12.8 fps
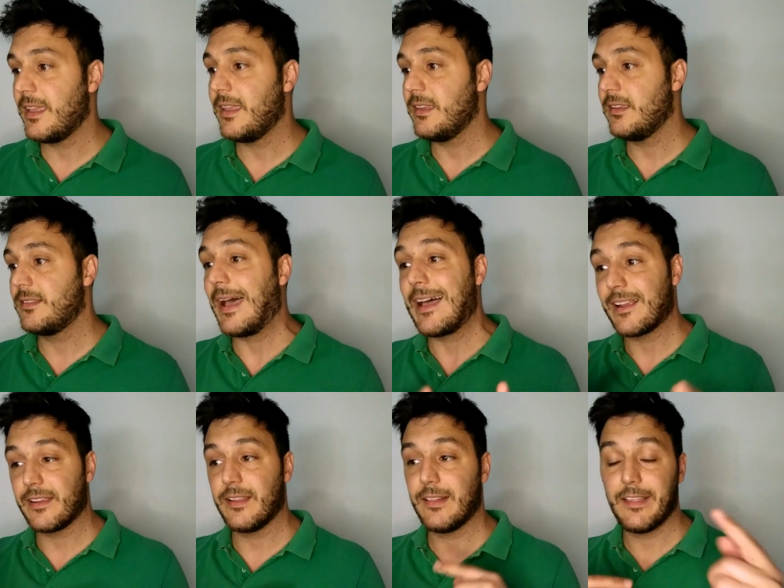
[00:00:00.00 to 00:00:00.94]
dei
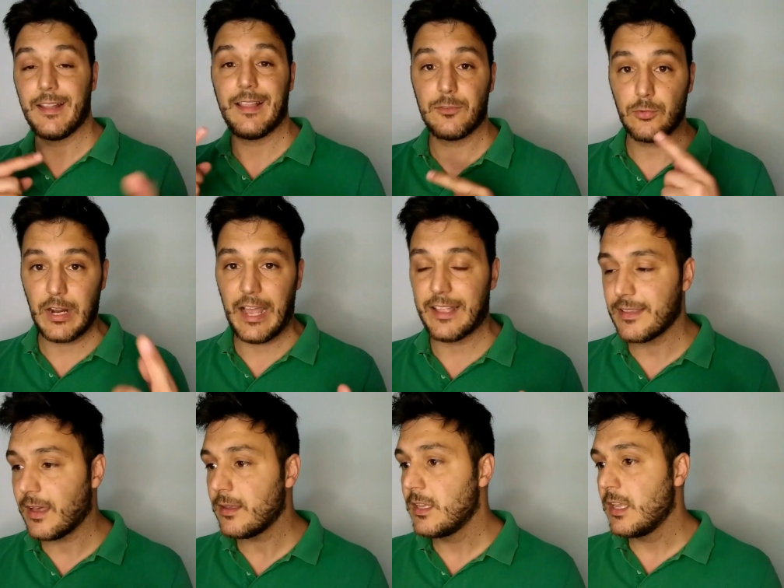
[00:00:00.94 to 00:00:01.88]
tanghi della
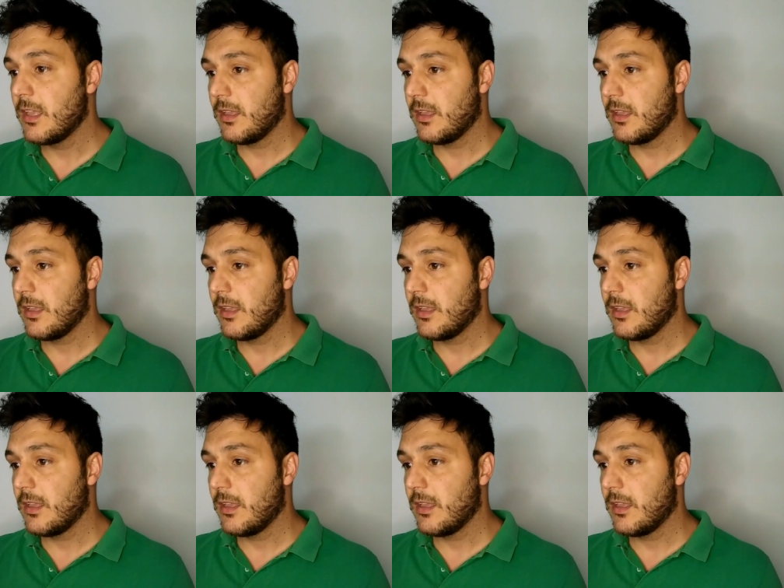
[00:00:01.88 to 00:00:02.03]
durata,